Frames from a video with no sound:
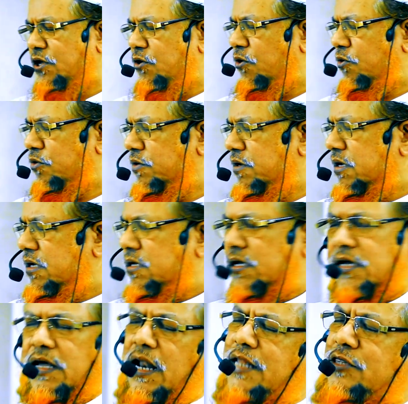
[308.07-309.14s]
ছিল
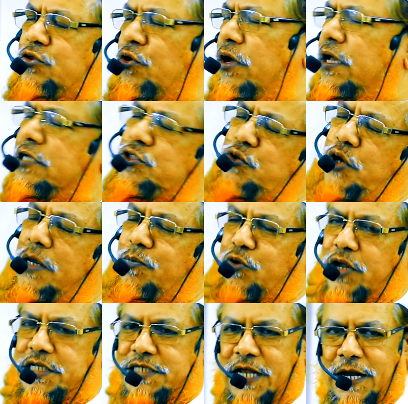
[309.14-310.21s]
ক্লান্ত হয়ে শুয়ে
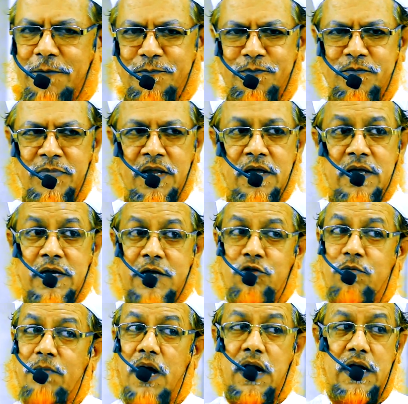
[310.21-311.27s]
পড়েছিলাম
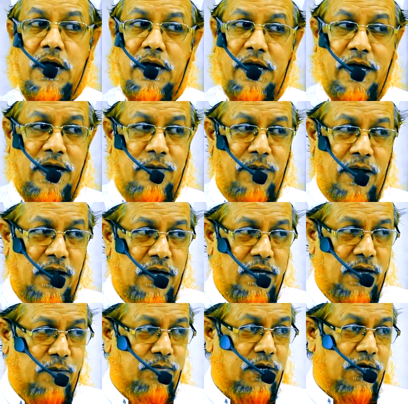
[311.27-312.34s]
কিন্তু মার্কেটিংয়ের বেলায়
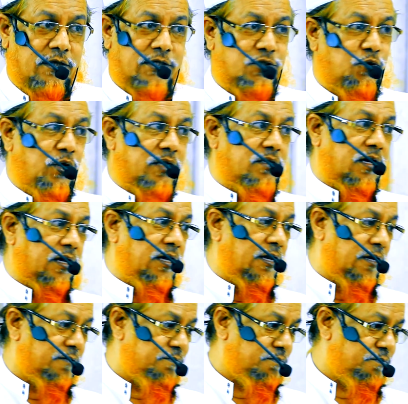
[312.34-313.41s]
আমরা কিন্তু শুয়ে থাকি
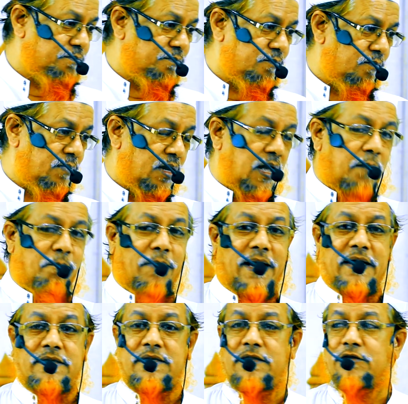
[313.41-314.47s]
না
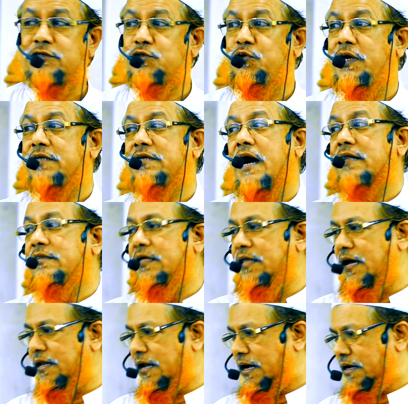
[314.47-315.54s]
বাড়িতে তো শুয়ে থাকতে
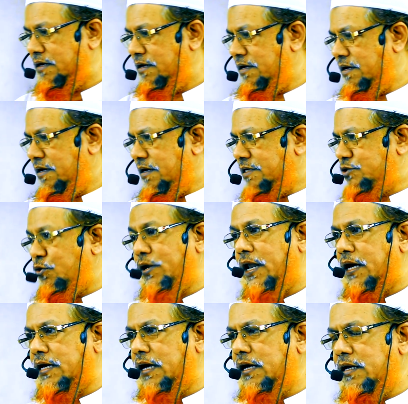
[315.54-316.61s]
দেয় না
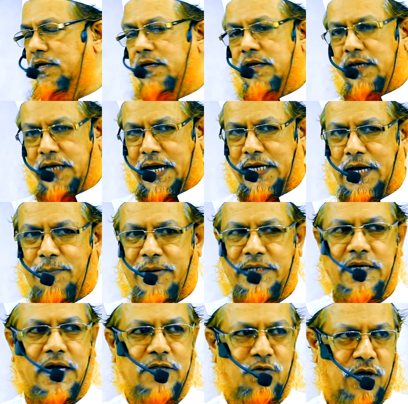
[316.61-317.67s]
লাগে এক কাপের
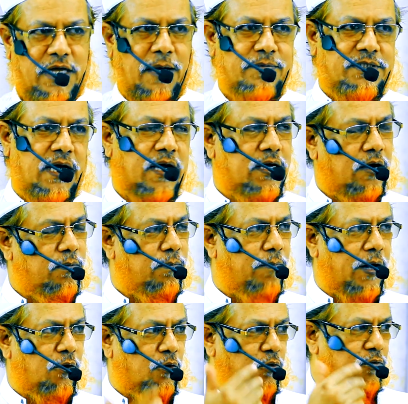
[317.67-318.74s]
জায়গায় দুই কাপ চা খাও
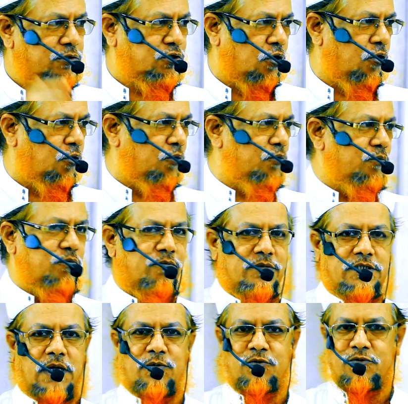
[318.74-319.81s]
ভাগো চলো
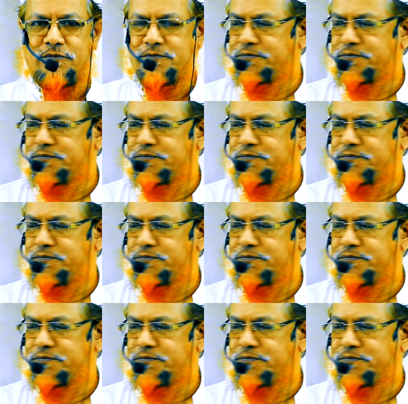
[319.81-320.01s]
যেমন